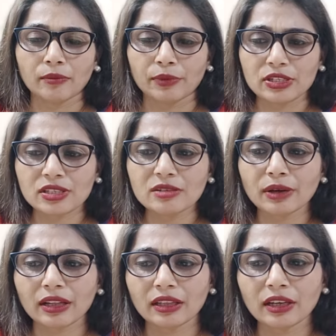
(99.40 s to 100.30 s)
पेशेंट जब
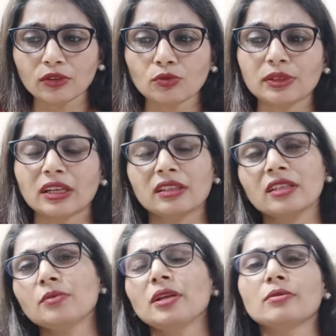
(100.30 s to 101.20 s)
आते हैं तो बताते हैं
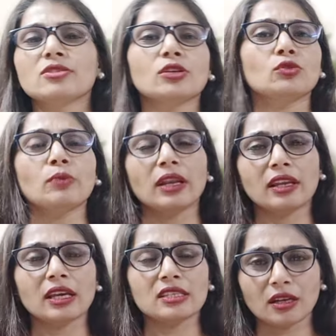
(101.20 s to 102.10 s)
कि मेरा बच्चा तो पहले
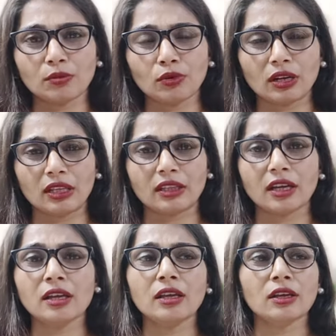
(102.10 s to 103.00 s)
अच्छा बोल रहा
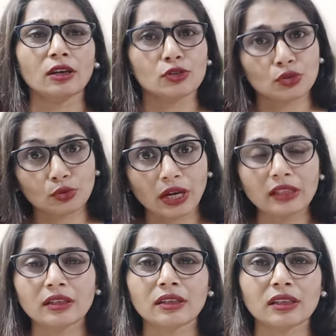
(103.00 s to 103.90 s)
था शुरुआत
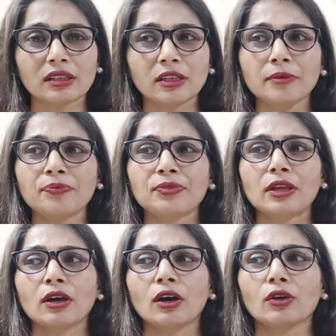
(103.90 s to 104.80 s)
कर दी थी
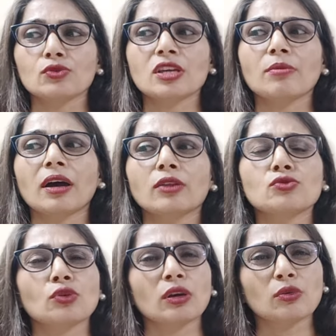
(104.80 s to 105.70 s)
और उसके बाद
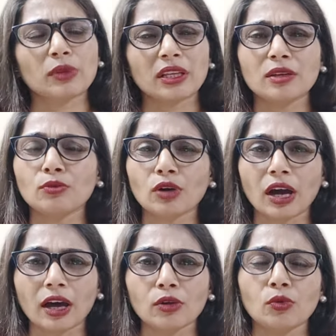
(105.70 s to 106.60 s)
उसको एक पता नहीं
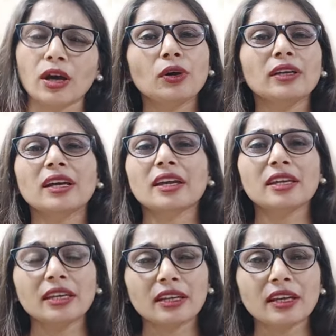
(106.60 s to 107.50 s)
बुखार हुआ या कहीं
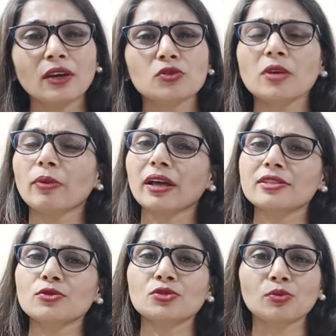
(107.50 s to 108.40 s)
गिर गया उसके बाद
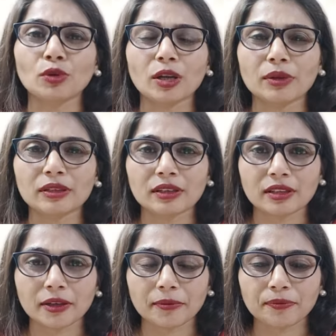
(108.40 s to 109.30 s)
से उसने बोलना बंद कर
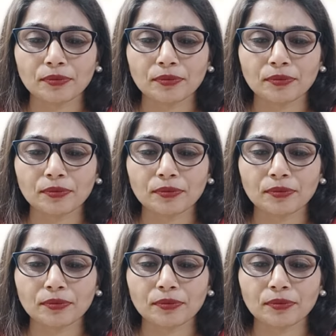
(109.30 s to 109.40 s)
दिया